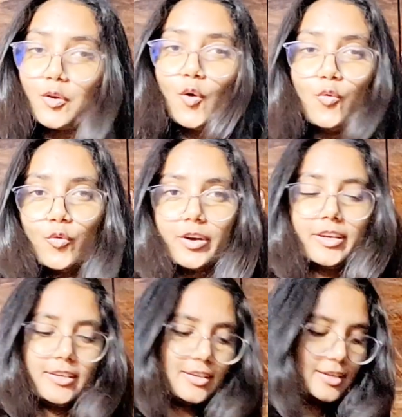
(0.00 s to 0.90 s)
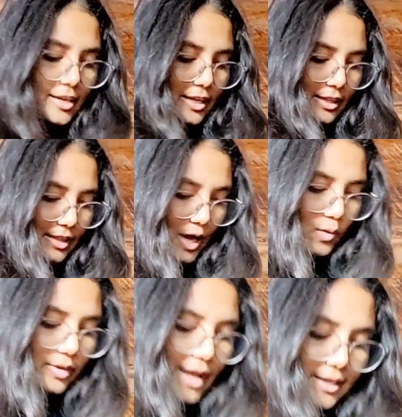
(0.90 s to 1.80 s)
गो फॉर इट नाउ
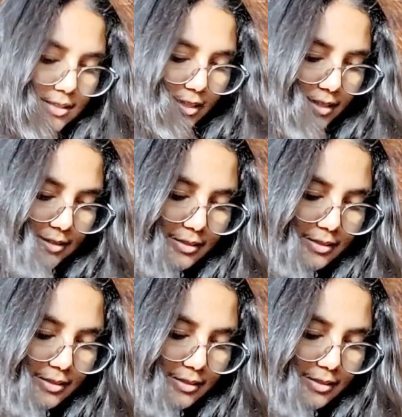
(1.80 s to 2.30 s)
नेक्स्ट इज